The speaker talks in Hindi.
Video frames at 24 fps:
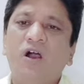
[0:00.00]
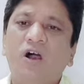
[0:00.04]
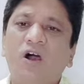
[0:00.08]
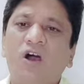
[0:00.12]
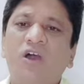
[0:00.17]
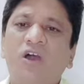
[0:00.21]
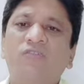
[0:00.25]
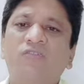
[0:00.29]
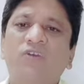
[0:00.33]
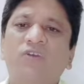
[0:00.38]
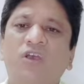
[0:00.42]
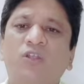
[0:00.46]

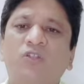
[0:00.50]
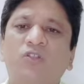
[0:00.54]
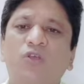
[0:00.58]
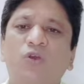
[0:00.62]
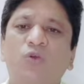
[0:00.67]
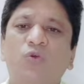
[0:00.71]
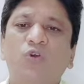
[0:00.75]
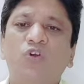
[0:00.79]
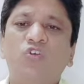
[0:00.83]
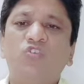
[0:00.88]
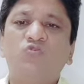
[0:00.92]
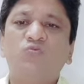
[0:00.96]
हर व्यक्ति
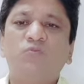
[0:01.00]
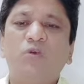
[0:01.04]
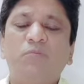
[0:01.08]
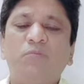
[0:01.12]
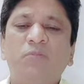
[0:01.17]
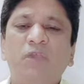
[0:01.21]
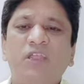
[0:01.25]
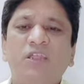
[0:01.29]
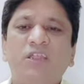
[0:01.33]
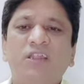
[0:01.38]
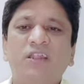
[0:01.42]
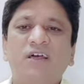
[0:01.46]
को इसमें
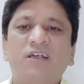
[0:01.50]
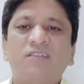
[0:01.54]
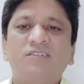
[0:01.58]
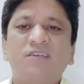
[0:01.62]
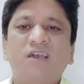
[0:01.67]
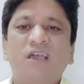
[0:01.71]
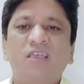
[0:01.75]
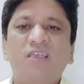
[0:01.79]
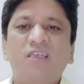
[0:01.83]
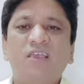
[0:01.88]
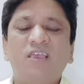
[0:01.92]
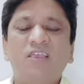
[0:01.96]
बैठना
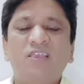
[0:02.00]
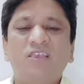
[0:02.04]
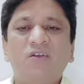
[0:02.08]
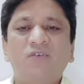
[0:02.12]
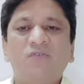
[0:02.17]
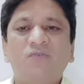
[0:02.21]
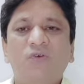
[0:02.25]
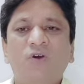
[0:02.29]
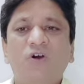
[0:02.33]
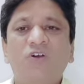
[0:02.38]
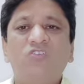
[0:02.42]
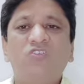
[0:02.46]
चाहिए ये
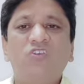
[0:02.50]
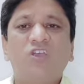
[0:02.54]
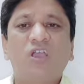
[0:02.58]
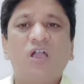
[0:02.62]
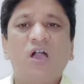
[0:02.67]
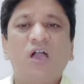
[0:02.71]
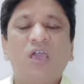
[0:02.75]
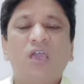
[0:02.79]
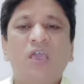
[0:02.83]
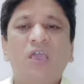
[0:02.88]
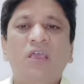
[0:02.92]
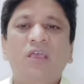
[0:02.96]
वह
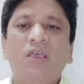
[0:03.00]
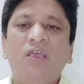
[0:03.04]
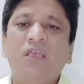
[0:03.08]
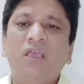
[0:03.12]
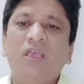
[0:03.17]
जगह है